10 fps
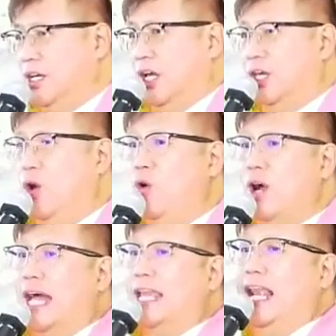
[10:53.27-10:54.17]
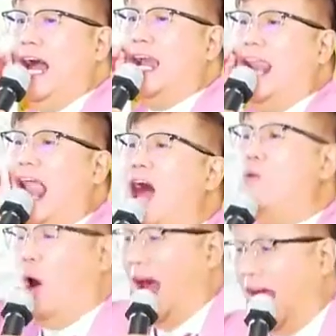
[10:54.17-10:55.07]
yung kanilang
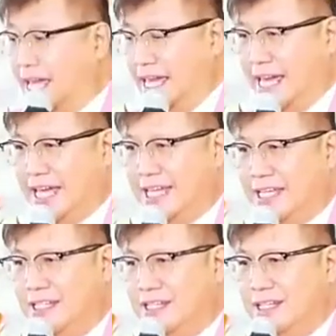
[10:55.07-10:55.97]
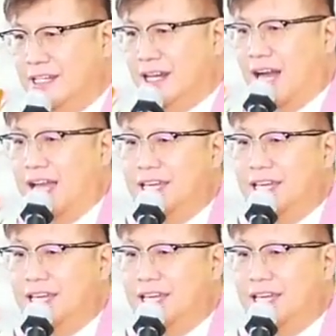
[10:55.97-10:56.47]
laway ay